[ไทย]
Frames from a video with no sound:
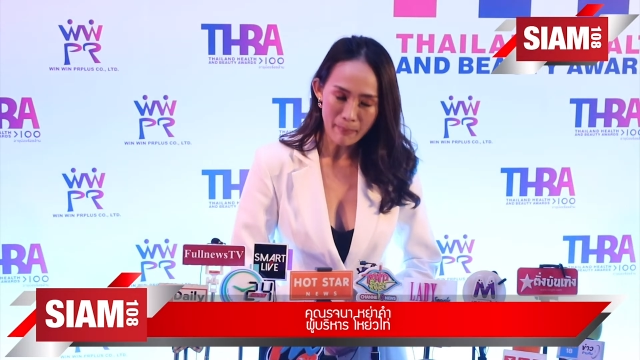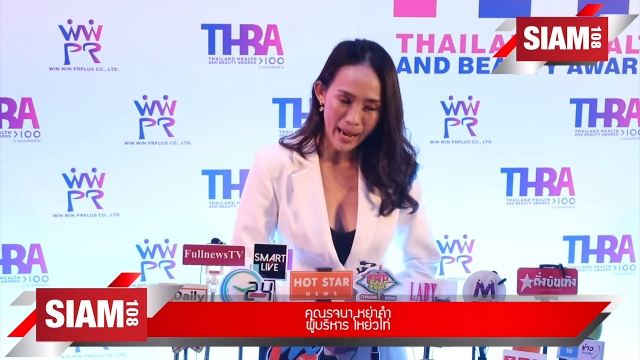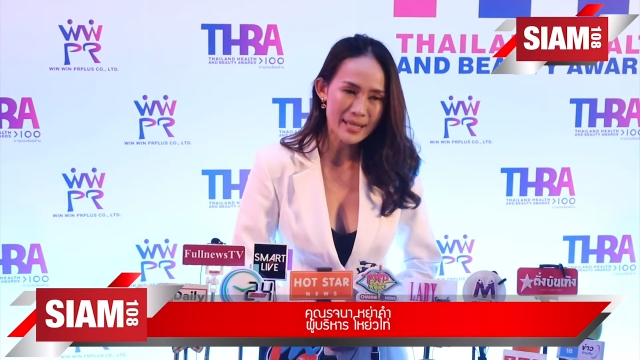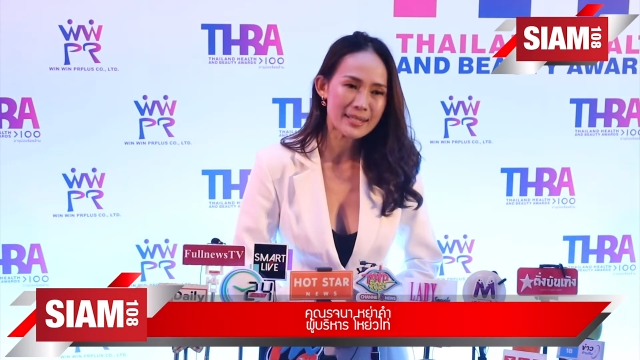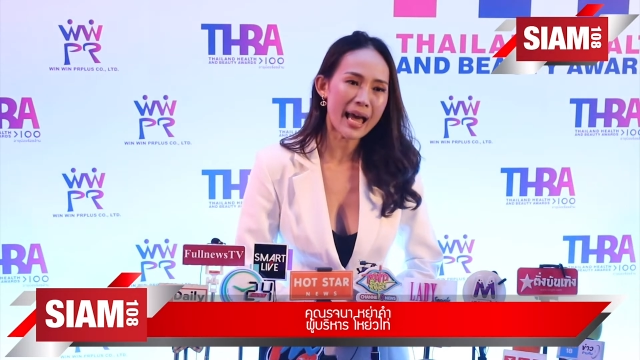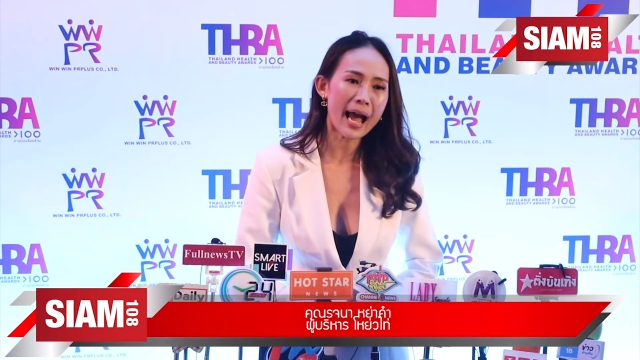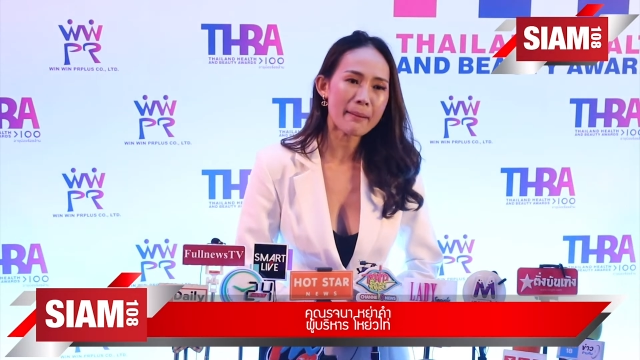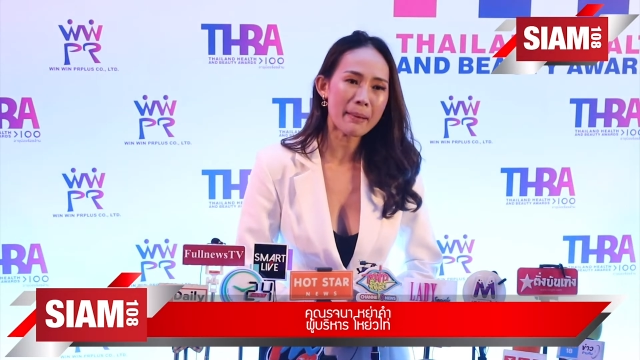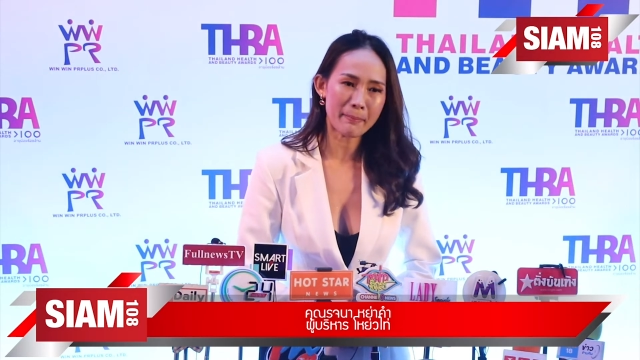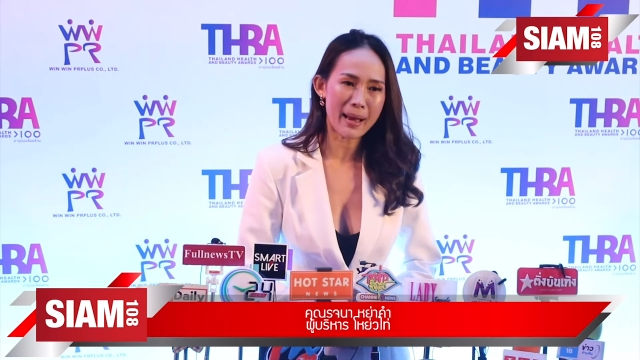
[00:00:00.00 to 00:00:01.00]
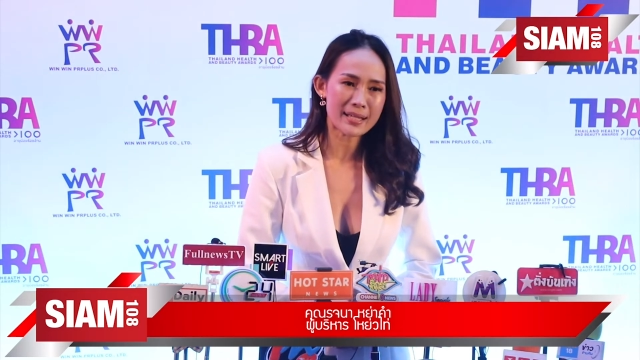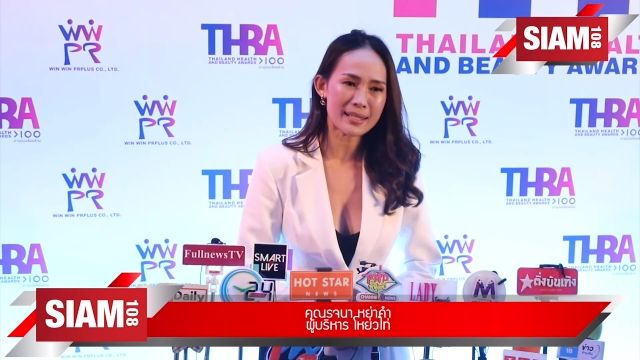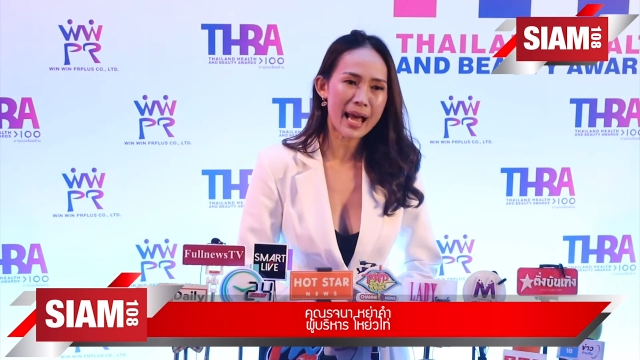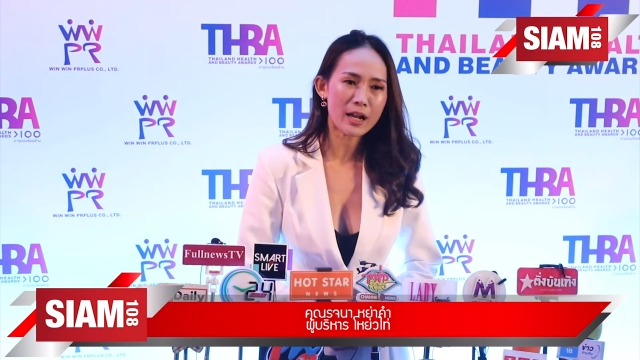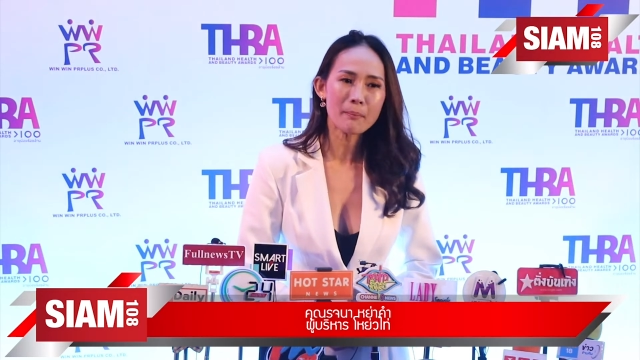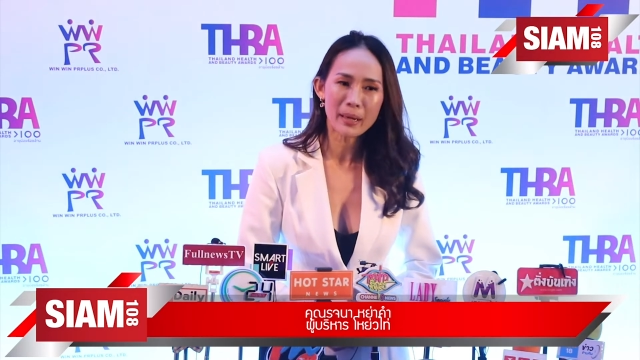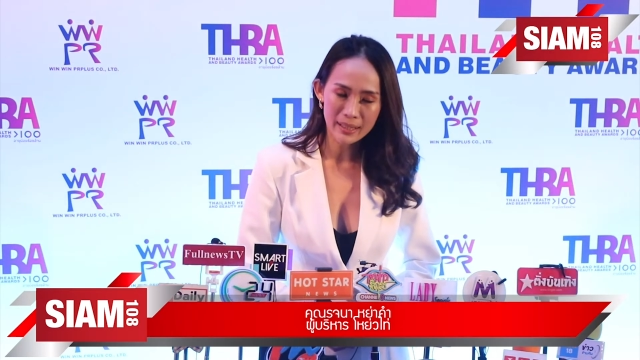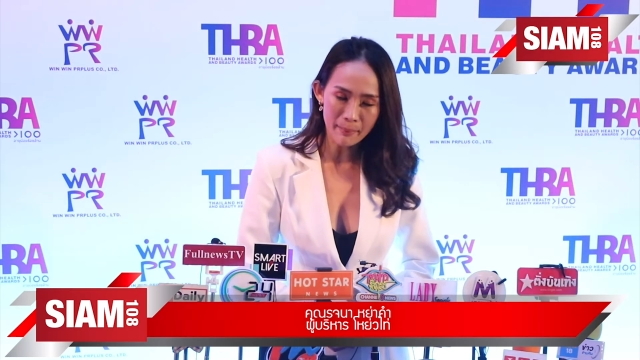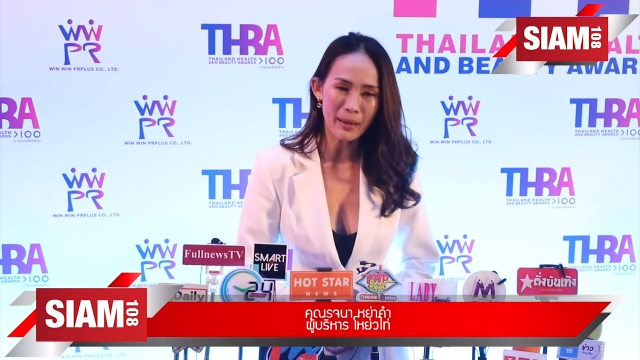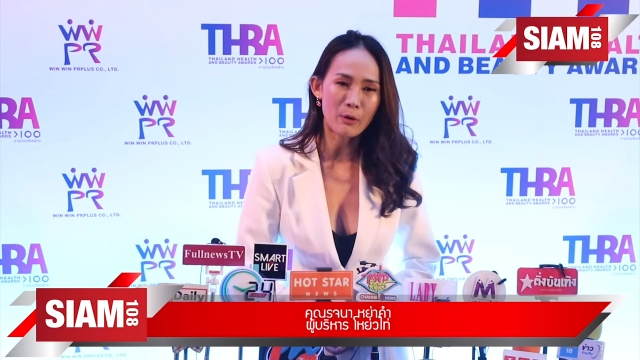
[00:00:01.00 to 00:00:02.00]
มาร์คหน้าแผ่นมาร์คหน้าก็เหมือน
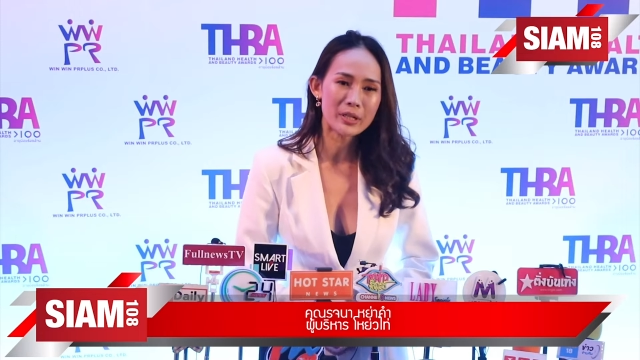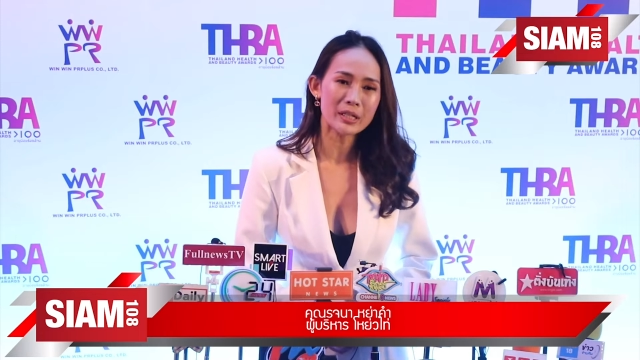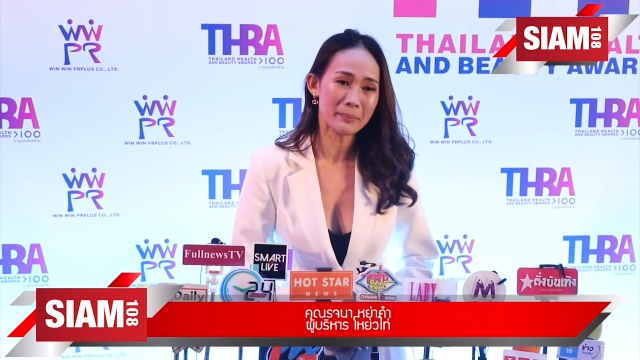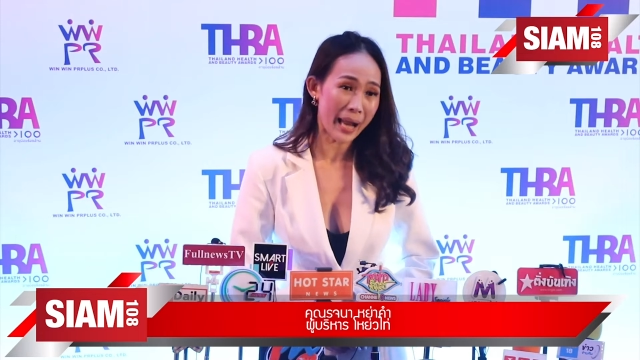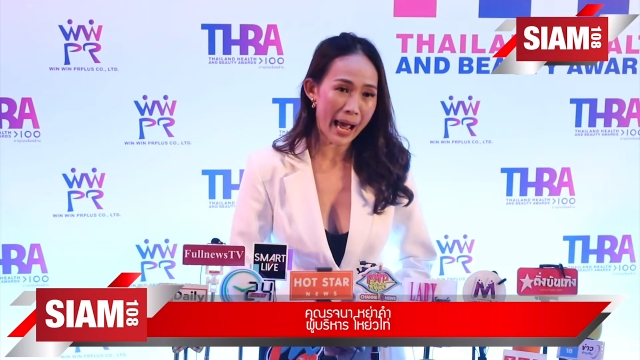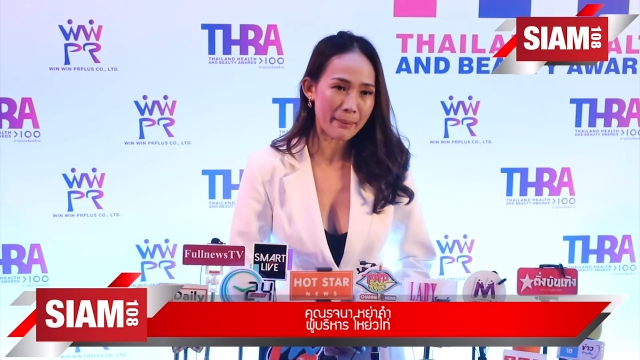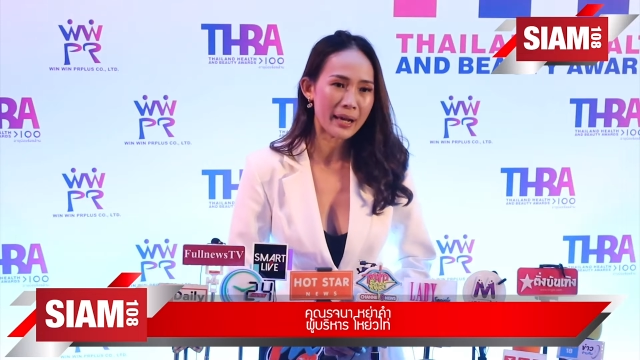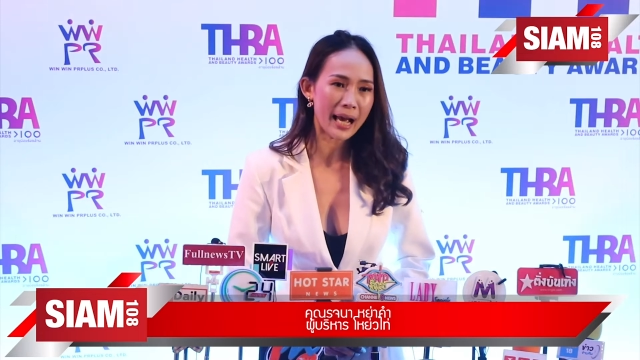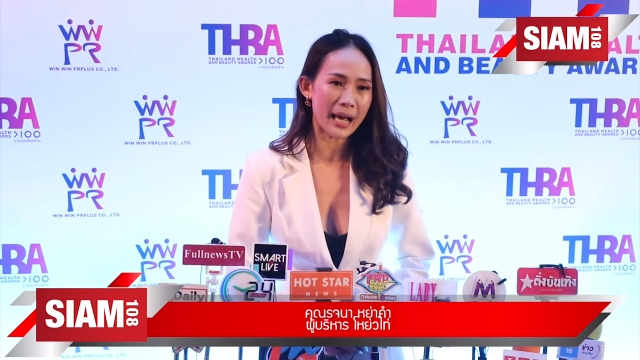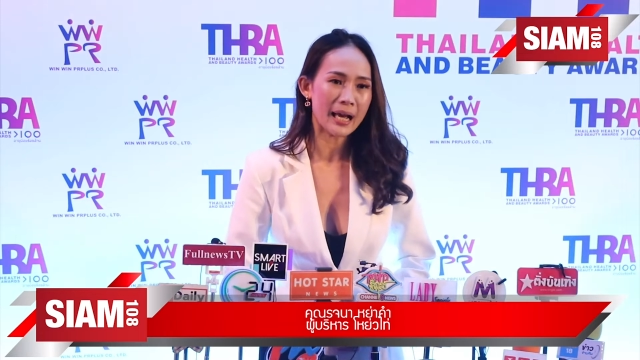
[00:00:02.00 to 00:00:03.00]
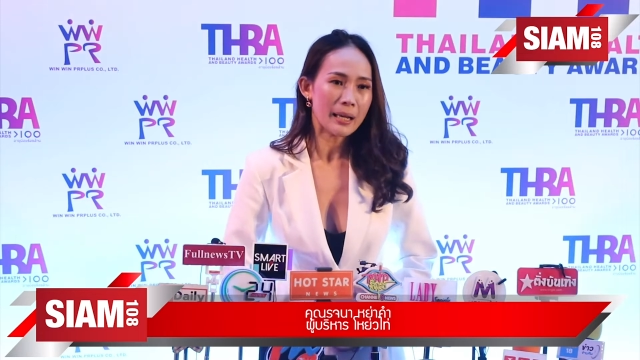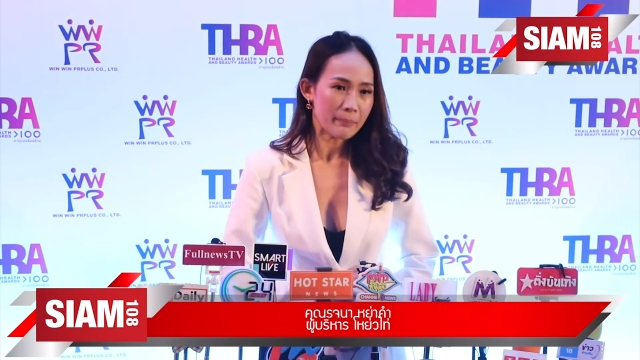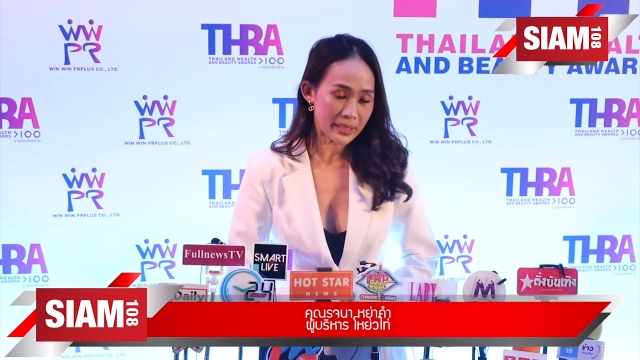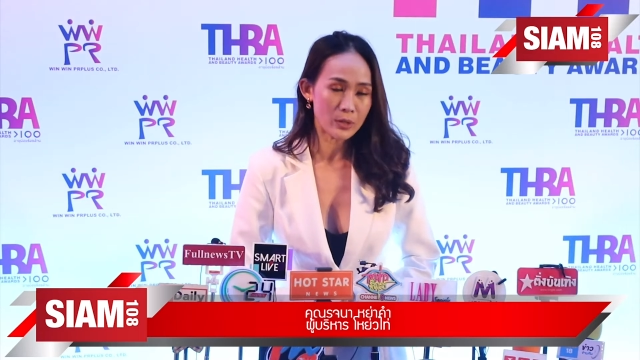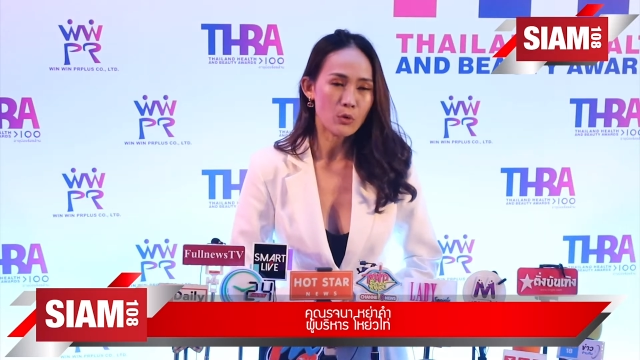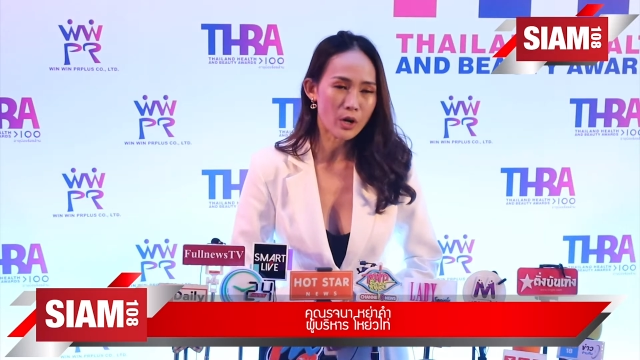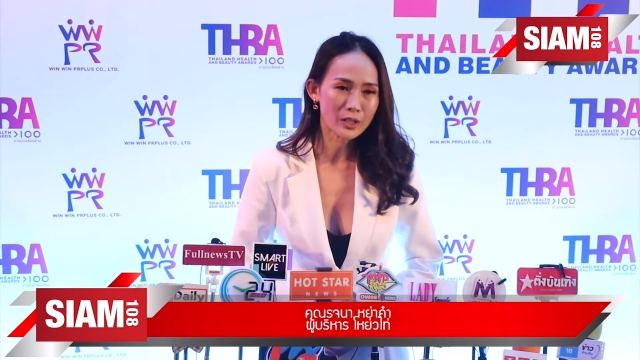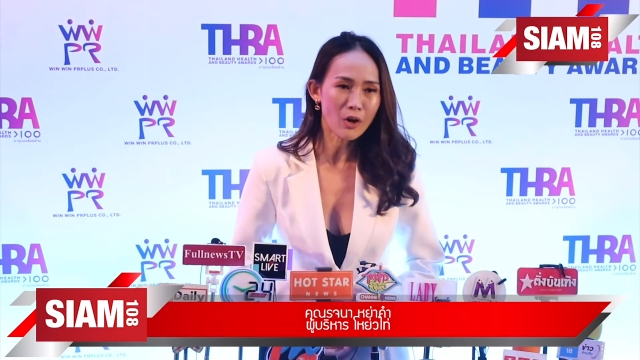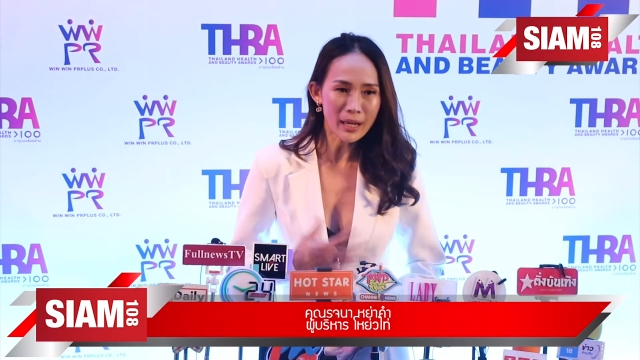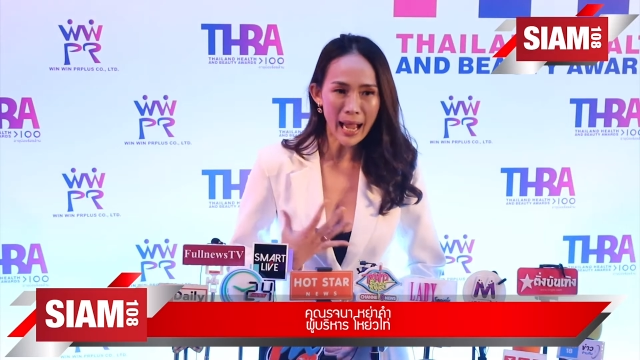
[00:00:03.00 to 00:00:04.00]
กับเราดื่มน้ำอะค่ะ ผิวก็
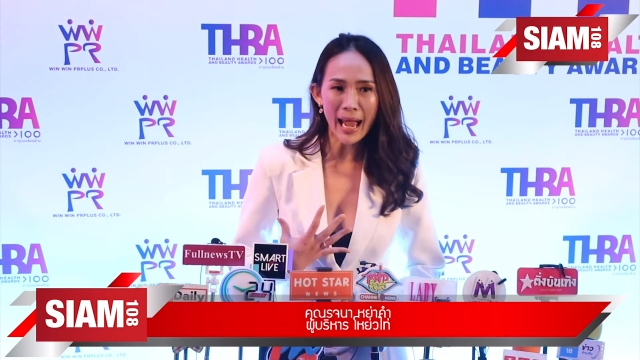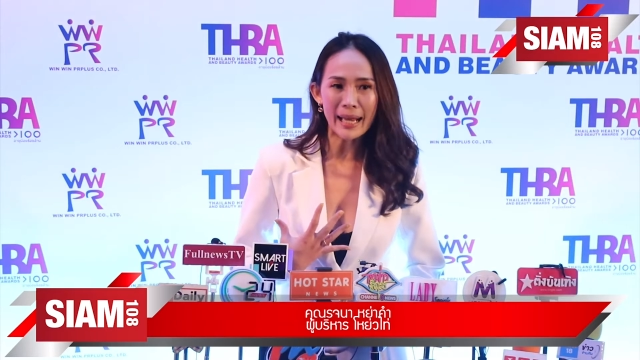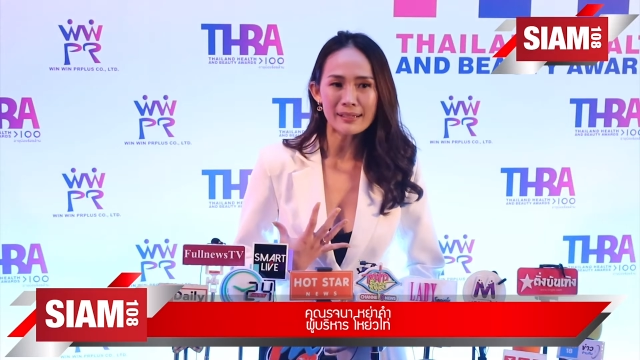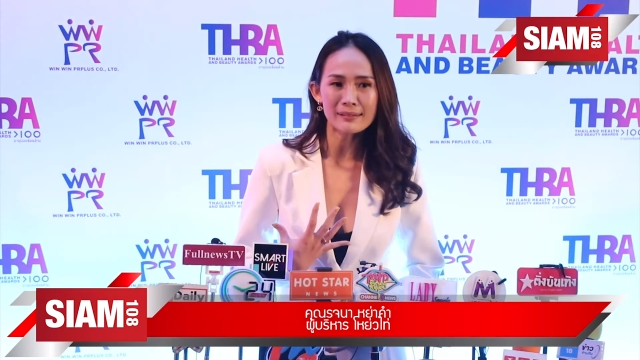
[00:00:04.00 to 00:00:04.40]
ต้องการ